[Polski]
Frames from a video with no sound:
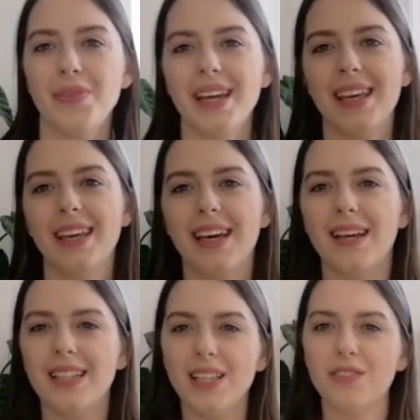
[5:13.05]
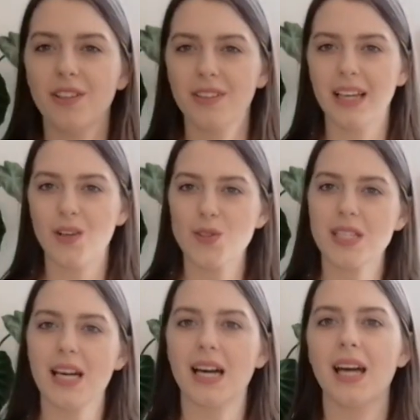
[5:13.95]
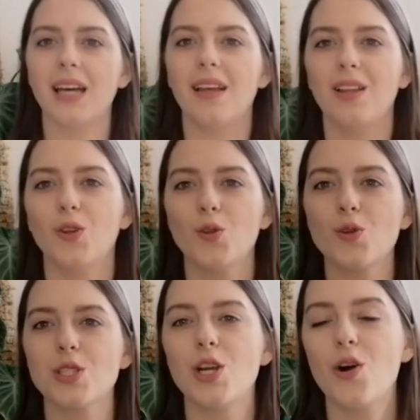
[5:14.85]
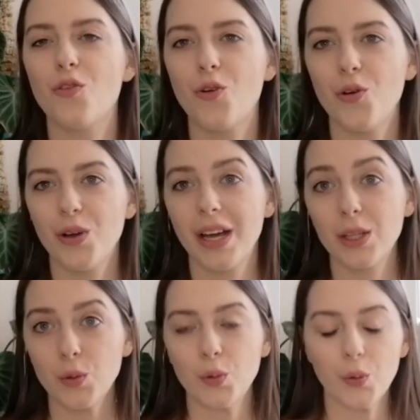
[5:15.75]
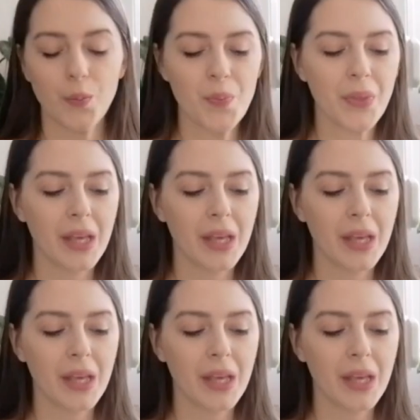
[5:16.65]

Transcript: takie niewyglądające jak e, docelowo gatunku,